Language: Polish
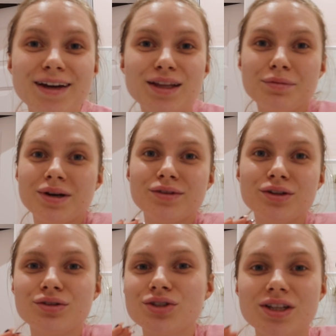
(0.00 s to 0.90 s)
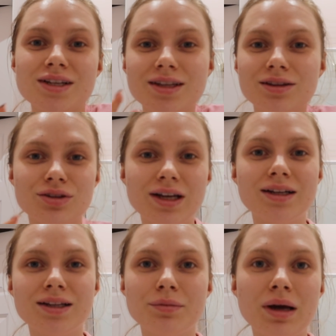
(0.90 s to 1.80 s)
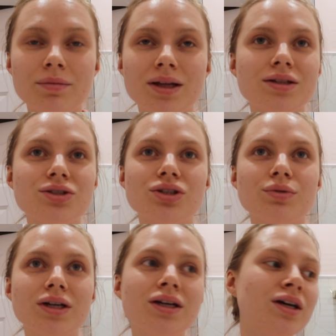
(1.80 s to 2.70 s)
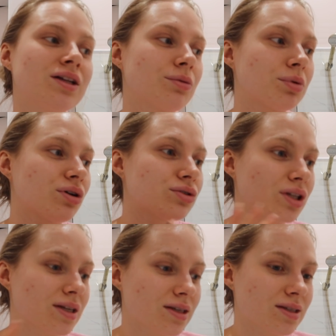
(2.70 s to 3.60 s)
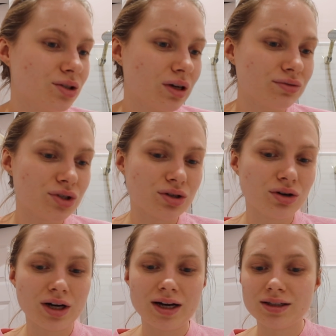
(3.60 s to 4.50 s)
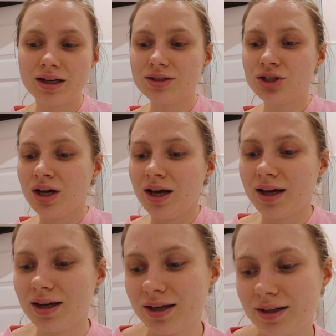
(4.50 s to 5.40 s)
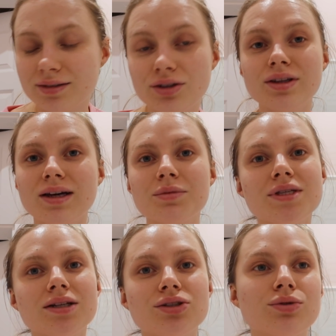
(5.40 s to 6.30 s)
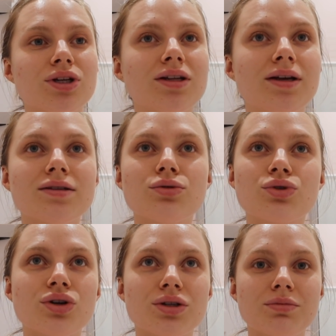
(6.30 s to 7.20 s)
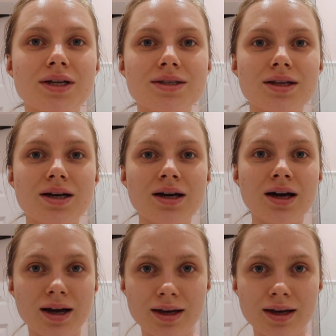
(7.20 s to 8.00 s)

tak naprawdę do 13 totalnie nie miałam na nic siły. Dopiero o 13 zaczęłam wszystko ogarniać. E, no i tak mi zleciał dzień. Jest już 18, a